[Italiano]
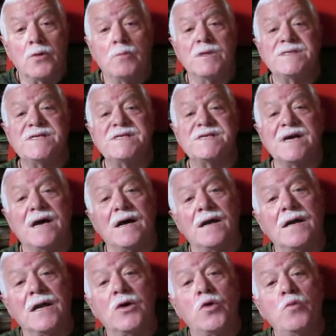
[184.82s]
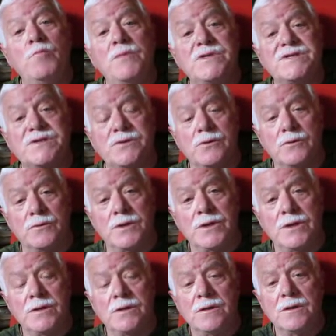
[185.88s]
Come si sa, le
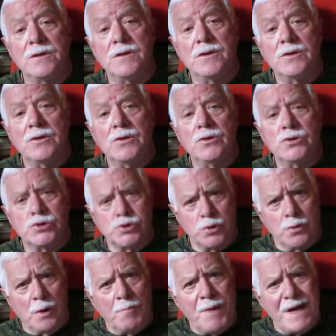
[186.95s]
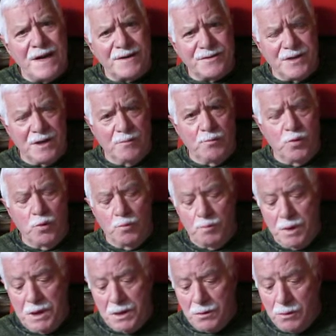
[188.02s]
commissioni sono aperte al
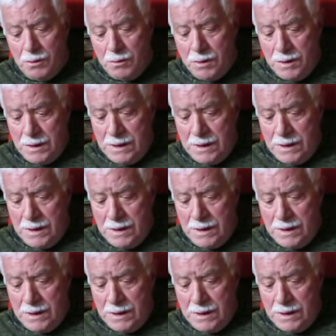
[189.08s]
pubblico,